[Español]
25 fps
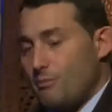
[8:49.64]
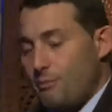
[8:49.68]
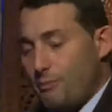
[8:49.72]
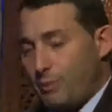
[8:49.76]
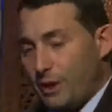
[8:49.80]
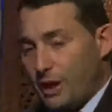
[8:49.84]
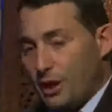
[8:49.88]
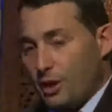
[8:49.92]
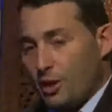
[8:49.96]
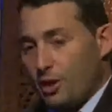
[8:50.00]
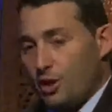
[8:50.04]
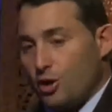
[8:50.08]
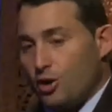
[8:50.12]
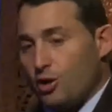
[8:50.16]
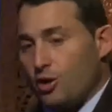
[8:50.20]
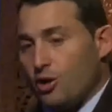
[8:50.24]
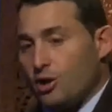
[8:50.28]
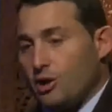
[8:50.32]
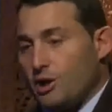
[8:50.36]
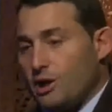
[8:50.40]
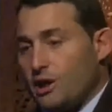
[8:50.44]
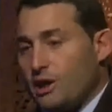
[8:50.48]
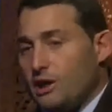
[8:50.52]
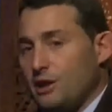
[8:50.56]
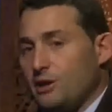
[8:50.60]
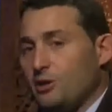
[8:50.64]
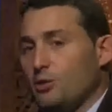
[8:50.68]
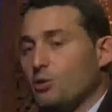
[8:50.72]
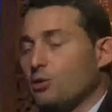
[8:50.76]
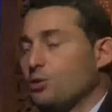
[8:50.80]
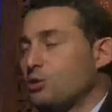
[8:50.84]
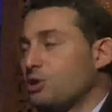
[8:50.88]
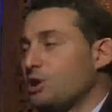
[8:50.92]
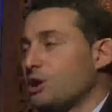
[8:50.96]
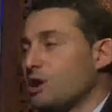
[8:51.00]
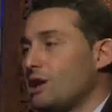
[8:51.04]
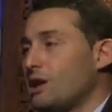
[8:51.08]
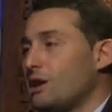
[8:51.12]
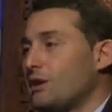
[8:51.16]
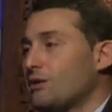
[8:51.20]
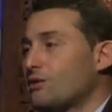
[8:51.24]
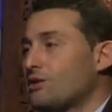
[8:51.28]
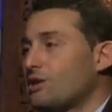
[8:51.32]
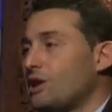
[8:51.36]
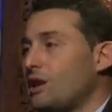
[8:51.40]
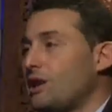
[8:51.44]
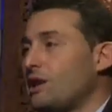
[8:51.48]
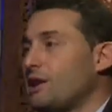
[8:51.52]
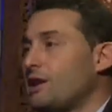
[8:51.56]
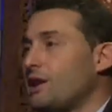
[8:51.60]
pero no el de la industria, o
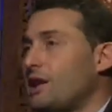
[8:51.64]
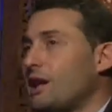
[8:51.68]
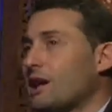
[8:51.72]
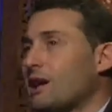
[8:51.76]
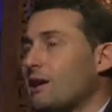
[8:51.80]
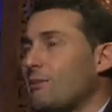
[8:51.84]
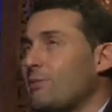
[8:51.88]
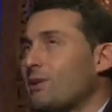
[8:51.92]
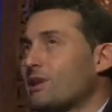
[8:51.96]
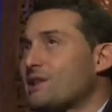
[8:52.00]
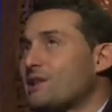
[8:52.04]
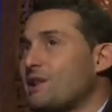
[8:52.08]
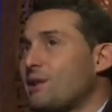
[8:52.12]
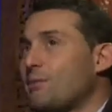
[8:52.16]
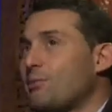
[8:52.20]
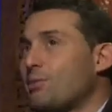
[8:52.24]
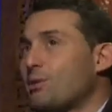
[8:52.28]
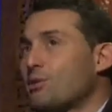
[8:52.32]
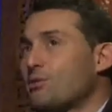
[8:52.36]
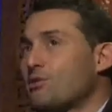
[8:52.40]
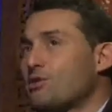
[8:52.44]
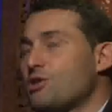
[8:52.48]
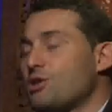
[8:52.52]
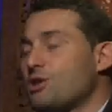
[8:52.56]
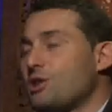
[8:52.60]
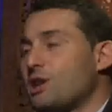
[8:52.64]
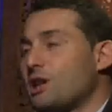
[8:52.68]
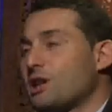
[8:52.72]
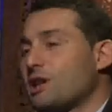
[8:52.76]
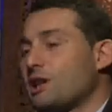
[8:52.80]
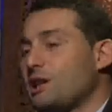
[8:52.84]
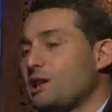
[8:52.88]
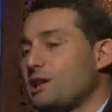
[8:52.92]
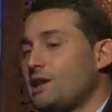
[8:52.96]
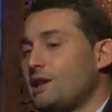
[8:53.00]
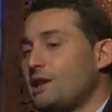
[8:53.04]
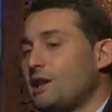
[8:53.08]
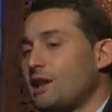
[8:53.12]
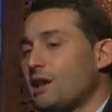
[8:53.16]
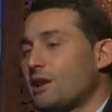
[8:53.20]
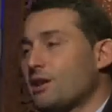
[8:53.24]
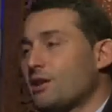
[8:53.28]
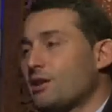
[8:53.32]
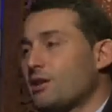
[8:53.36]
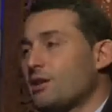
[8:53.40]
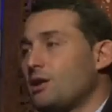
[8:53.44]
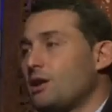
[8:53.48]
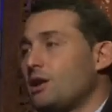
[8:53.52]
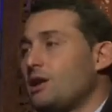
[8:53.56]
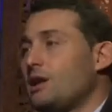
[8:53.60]
sea, de la capacidad de producción de Argentina. Del
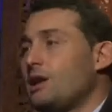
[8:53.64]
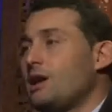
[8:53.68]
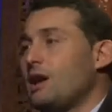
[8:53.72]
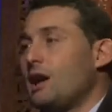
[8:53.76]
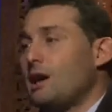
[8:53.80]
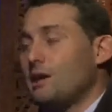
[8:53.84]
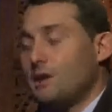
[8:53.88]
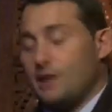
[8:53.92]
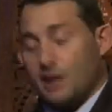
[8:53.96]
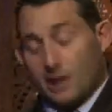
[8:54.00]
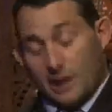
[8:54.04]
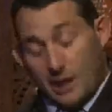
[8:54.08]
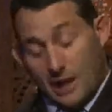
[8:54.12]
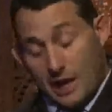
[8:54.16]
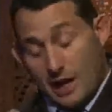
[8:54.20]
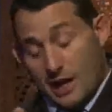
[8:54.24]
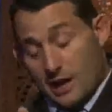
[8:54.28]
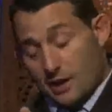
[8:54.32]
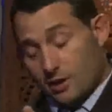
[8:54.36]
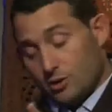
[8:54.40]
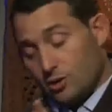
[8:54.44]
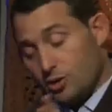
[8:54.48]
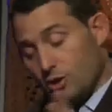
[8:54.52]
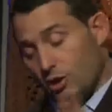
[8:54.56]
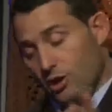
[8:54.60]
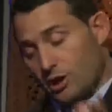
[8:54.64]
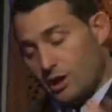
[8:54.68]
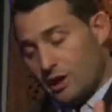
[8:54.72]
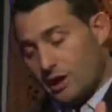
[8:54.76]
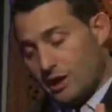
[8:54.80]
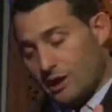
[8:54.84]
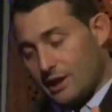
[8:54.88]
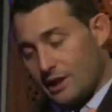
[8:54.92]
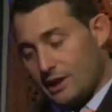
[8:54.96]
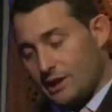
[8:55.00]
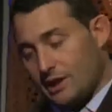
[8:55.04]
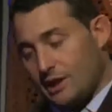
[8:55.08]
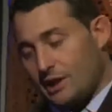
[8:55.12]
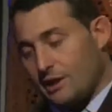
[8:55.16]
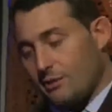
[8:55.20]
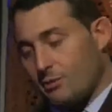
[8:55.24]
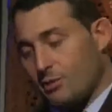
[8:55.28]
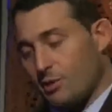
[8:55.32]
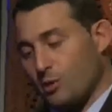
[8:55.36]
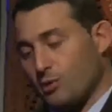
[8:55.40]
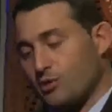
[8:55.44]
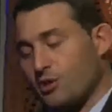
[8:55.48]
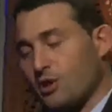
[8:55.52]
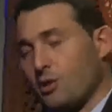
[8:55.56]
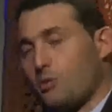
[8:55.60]
agregado. De claro, toda la Argentina
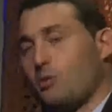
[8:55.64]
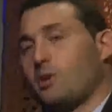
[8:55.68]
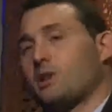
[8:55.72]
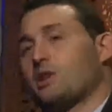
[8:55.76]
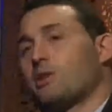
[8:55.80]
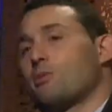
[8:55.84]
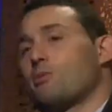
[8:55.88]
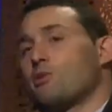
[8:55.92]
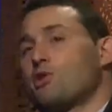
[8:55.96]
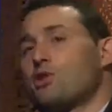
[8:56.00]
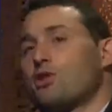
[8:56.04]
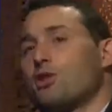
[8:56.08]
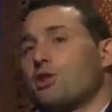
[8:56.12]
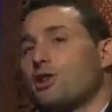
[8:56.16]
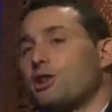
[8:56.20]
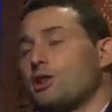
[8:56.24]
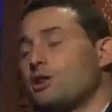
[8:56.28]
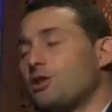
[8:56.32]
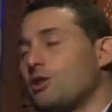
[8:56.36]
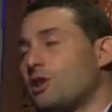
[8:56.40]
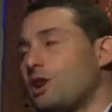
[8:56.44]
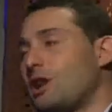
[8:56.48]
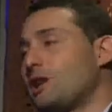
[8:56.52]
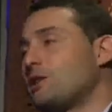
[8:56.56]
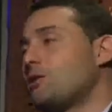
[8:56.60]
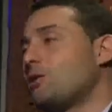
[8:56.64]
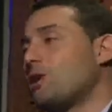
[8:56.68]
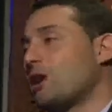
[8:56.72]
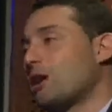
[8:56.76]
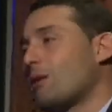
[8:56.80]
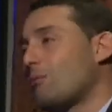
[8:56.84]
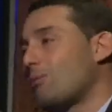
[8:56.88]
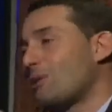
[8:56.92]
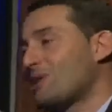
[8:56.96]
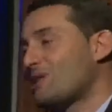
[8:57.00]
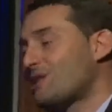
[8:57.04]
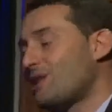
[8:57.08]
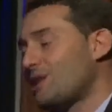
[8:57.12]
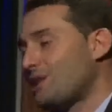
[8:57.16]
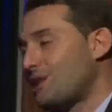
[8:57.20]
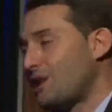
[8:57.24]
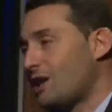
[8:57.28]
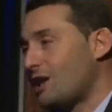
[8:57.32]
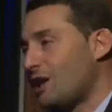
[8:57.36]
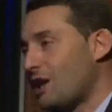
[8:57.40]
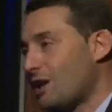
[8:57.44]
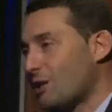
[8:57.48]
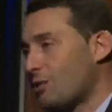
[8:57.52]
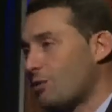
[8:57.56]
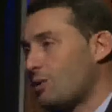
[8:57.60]
produce 4 millones de toneladas, tiene una capacidad
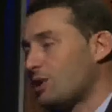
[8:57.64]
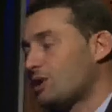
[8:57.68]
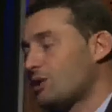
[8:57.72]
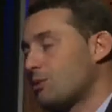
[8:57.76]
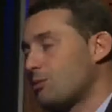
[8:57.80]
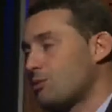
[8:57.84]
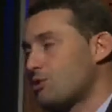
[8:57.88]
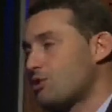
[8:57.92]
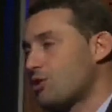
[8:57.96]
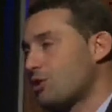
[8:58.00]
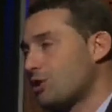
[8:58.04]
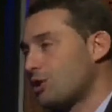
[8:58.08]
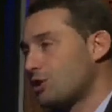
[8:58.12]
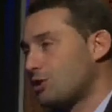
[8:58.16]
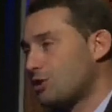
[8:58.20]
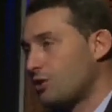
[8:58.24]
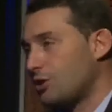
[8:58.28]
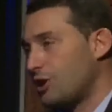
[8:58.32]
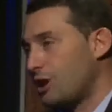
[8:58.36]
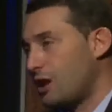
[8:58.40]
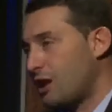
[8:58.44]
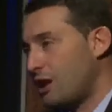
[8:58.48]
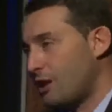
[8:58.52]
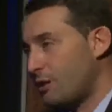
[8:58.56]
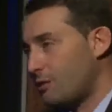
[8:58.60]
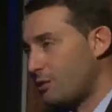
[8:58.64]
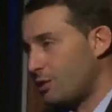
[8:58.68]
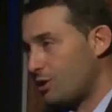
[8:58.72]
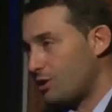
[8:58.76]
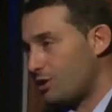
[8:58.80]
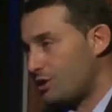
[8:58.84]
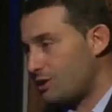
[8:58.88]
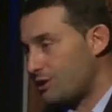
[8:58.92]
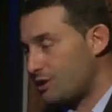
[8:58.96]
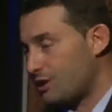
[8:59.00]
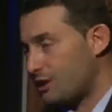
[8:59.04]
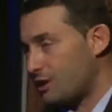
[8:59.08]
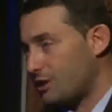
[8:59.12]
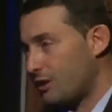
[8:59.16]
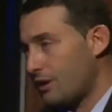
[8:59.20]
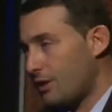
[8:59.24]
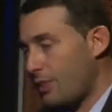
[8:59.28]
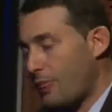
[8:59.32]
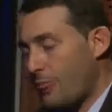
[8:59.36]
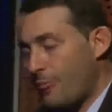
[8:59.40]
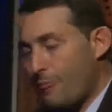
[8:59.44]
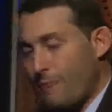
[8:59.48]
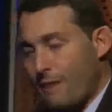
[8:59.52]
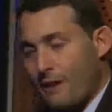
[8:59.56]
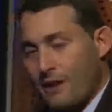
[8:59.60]
instalada de 4 millones de toneladas de biodiesel.
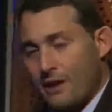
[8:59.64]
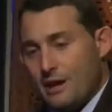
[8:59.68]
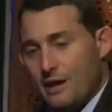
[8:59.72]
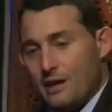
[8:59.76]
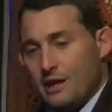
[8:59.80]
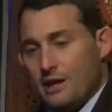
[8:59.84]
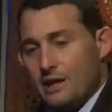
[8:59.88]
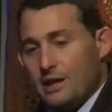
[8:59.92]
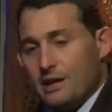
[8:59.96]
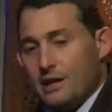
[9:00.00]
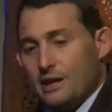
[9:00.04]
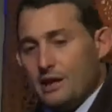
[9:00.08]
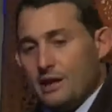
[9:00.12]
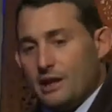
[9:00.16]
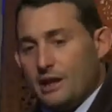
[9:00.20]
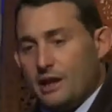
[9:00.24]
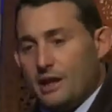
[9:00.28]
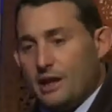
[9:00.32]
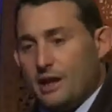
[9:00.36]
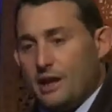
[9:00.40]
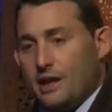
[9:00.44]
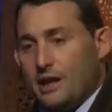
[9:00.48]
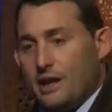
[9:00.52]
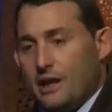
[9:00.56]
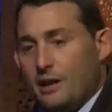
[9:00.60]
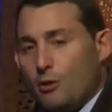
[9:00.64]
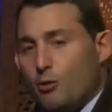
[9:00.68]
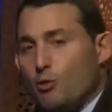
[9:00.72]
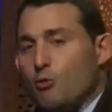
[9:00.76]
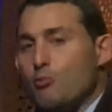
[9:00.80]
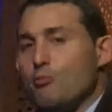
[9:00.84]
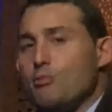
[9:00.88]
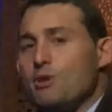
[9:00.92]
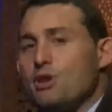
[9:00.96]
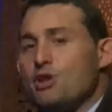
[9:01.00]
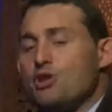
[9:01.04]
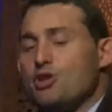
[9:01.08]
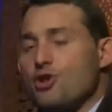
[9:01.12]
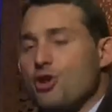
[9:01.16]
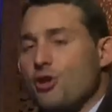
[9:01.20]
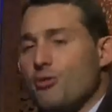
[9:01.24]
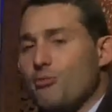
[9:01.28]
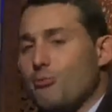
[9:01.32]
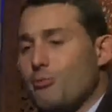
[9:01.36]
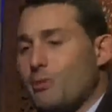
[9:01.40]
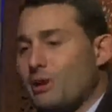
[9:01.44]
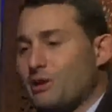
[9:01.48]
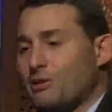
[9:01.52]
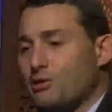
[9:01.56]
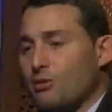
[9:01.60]
Eh, un
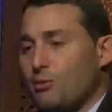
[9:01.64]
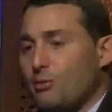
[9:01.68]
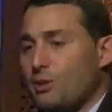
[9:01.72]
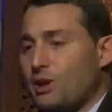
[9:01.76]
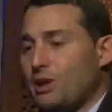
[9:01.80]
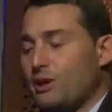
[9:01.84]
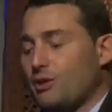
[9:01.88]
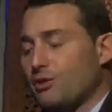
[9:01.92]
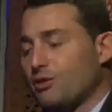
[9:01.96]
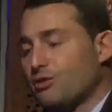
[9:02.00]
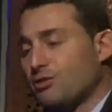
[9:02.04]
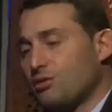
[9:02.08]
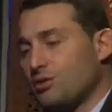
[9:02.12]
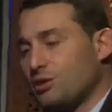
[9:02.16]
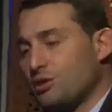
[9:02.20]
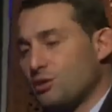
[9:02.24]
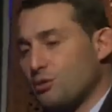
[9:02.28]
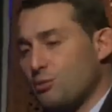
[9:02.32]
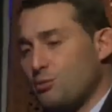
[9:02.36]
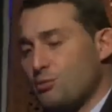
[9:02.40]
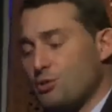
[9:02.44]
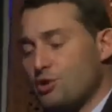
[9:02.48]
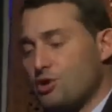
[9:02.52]
millón más o menos, entre un